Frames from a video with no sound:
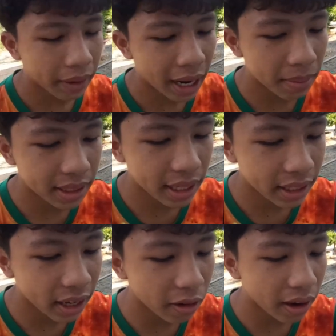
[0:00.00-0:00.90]
Hôm nay mình
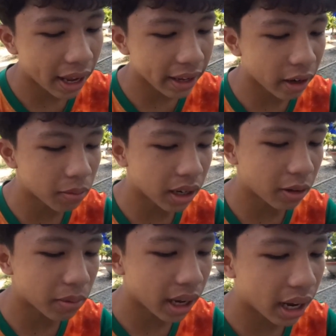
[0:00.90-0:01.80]
sẽ chế vỏ lãi không
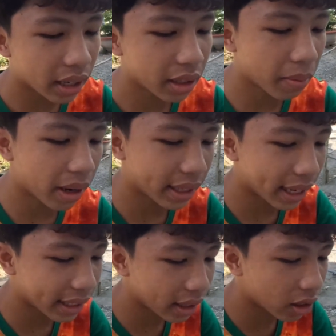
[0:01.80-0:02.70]
cần động cơ nhưng mà
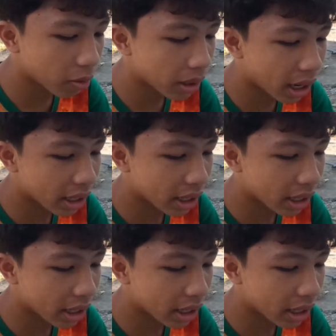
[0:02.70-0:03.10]
chạy nhanh hơn động